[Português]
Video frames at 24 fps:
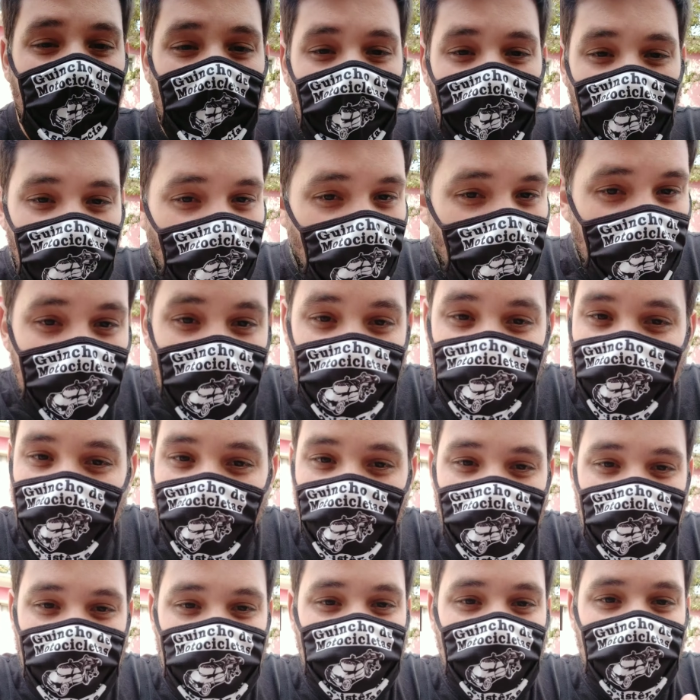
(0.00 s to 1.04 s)
Provavelmente
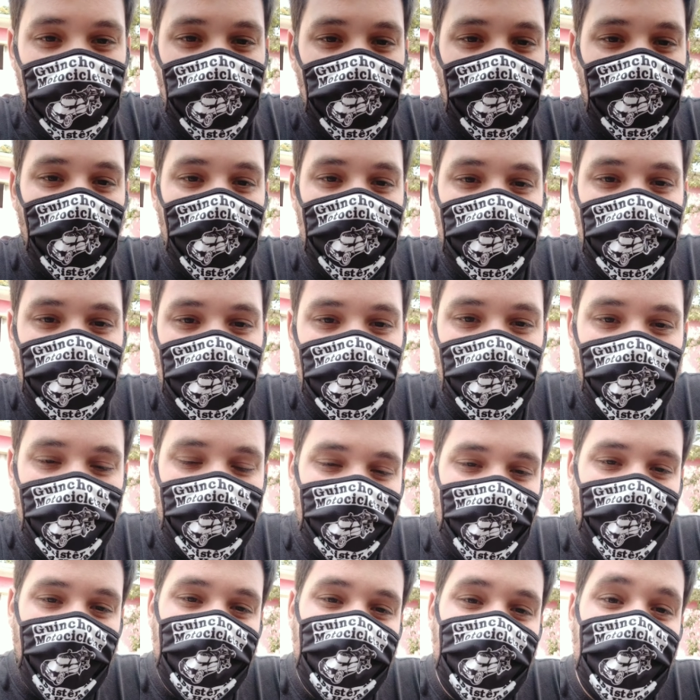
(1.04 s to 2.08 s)
algumas pessoas vão assistir
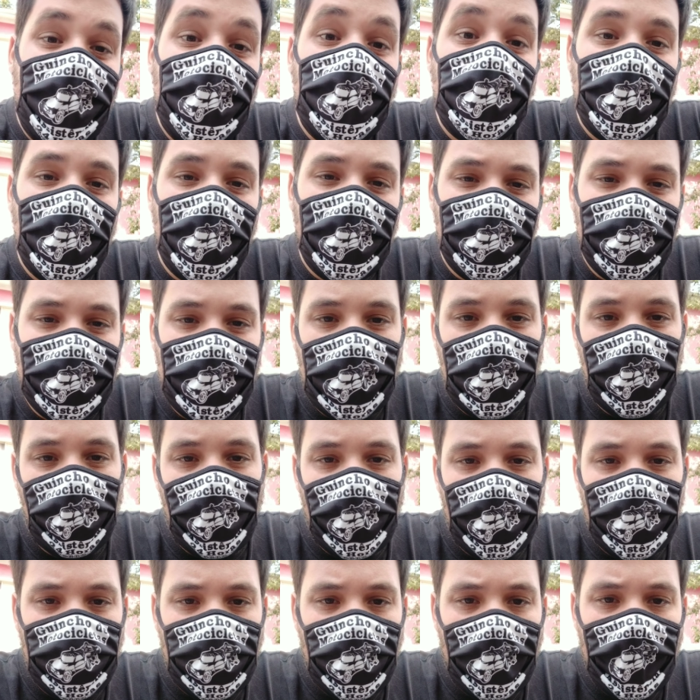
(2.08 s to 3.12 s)
até dirigindo esse
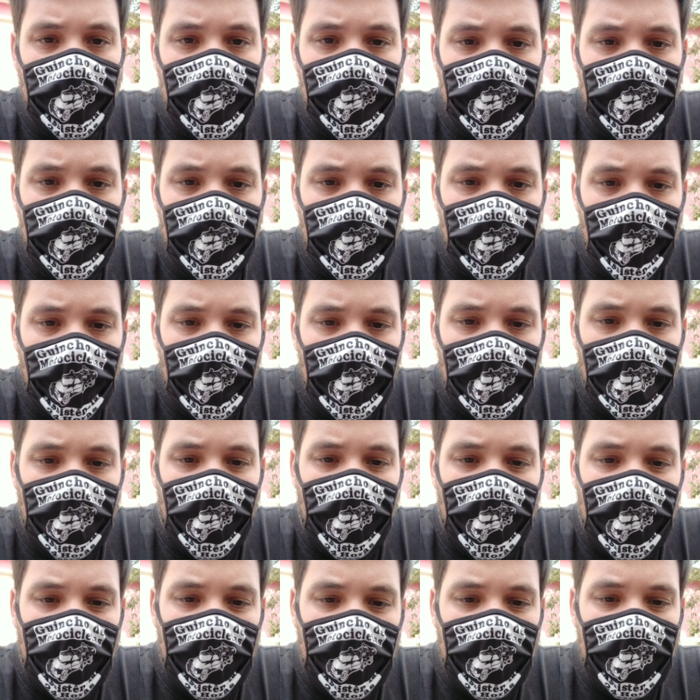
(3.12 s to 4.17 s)
vídeo.
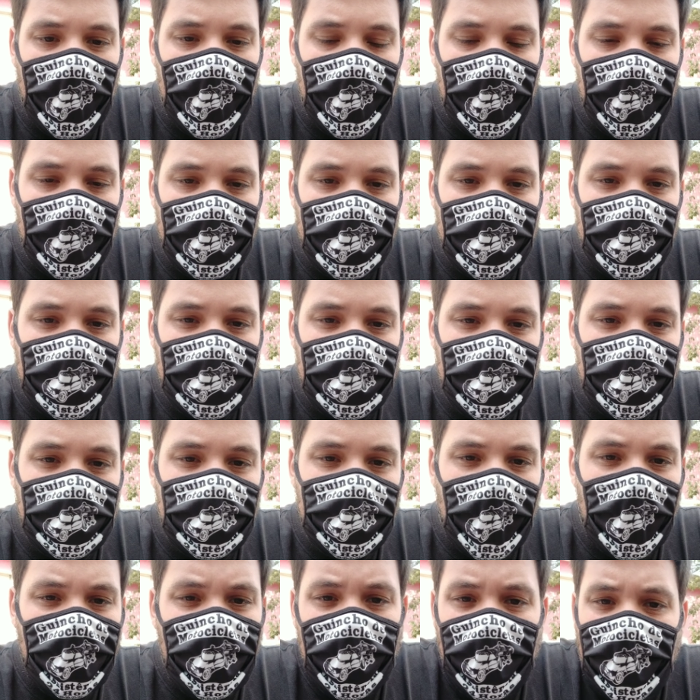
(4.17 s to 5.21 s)
Mas
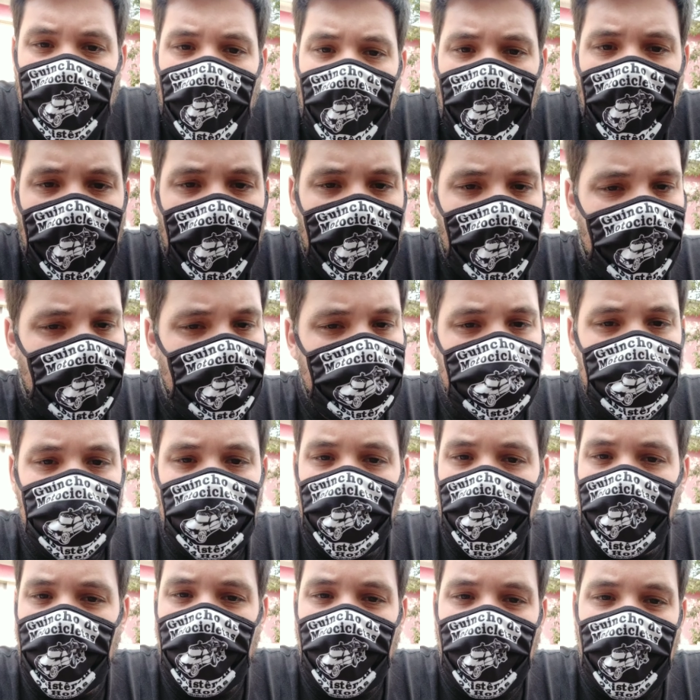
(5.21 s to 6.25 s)
evitar, cara.
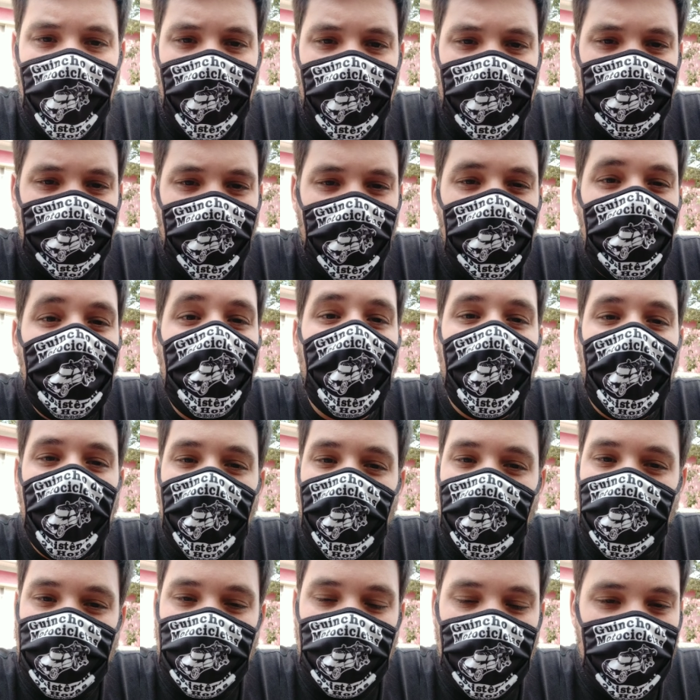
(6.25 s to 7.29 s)
Chega em casa, vai no banheiro,
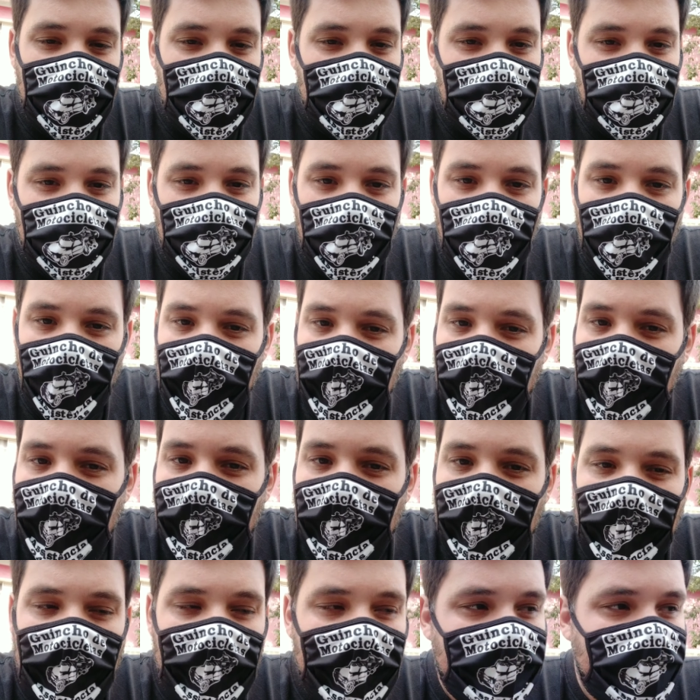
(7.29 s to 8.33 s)
assiste
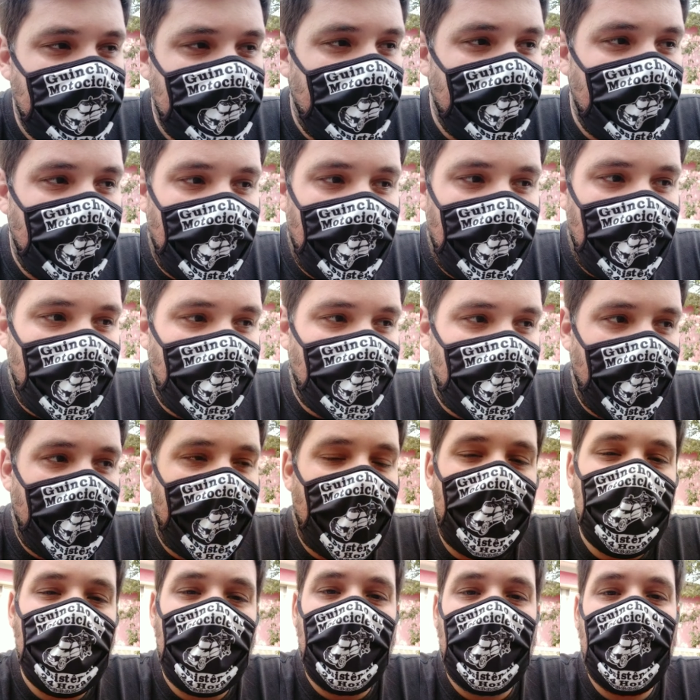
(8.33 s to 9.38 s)
sei lá, vai
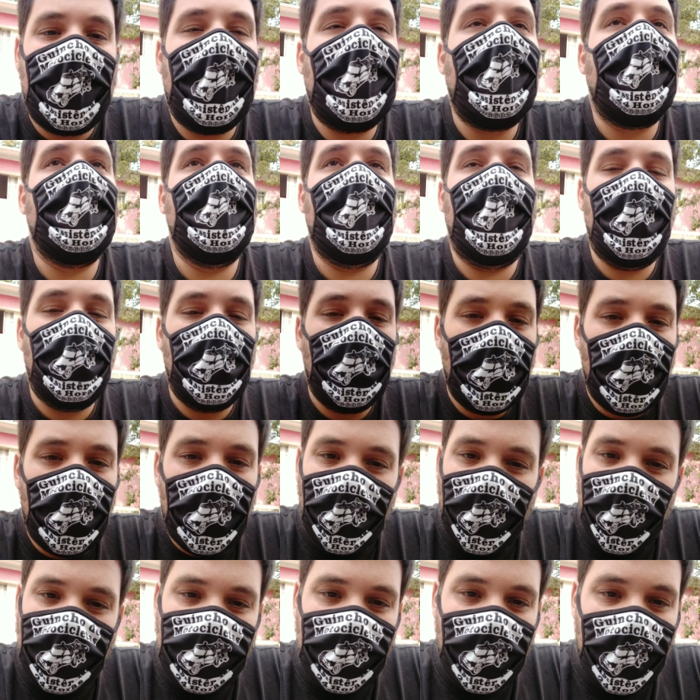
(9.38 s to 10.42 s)
caminhar na rua,
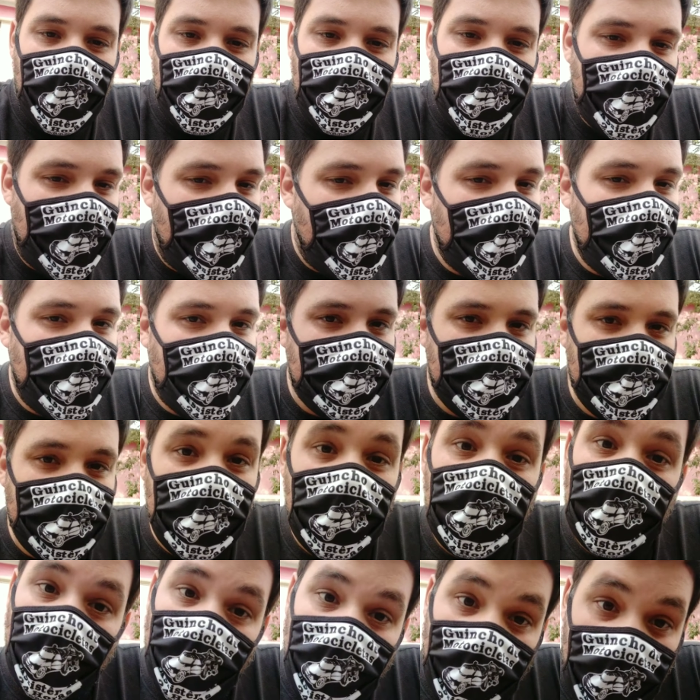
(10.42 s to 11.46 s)
fazer uma caminhada,
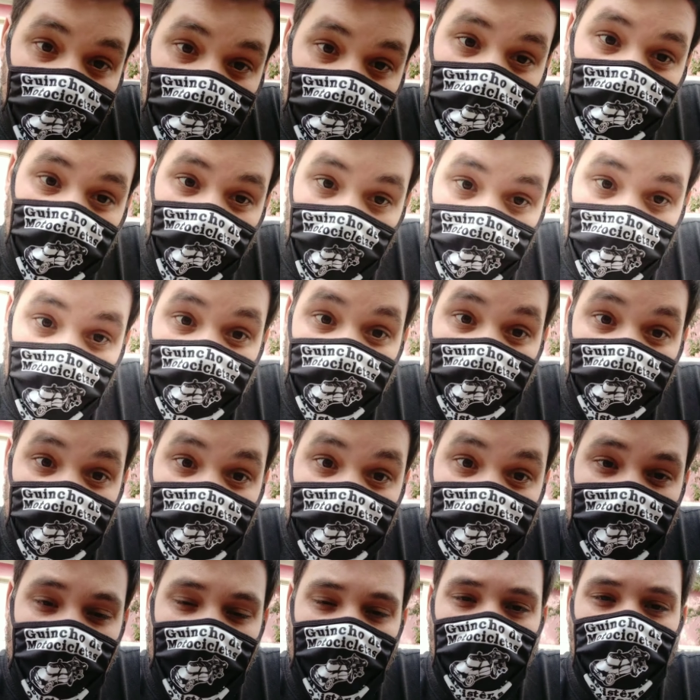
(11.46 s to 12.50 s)
assiste também, cuidado para
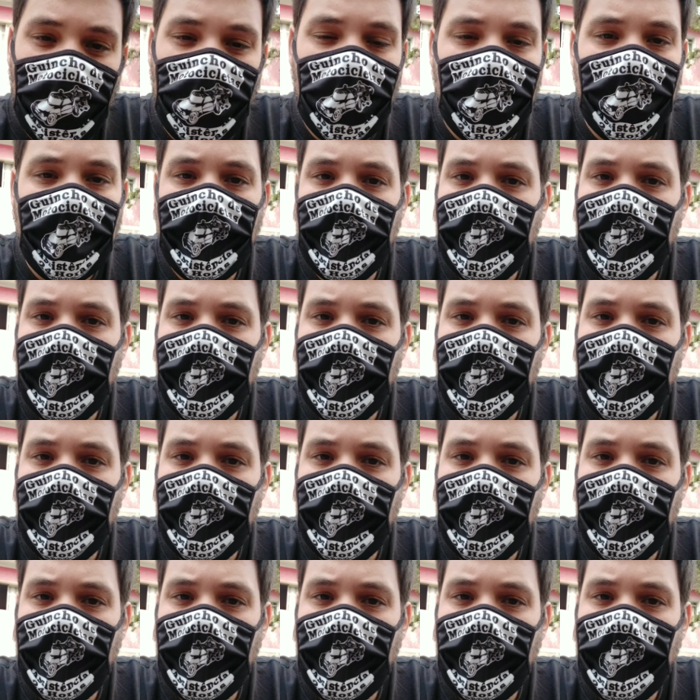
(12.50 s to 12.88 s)
atravessar a rua.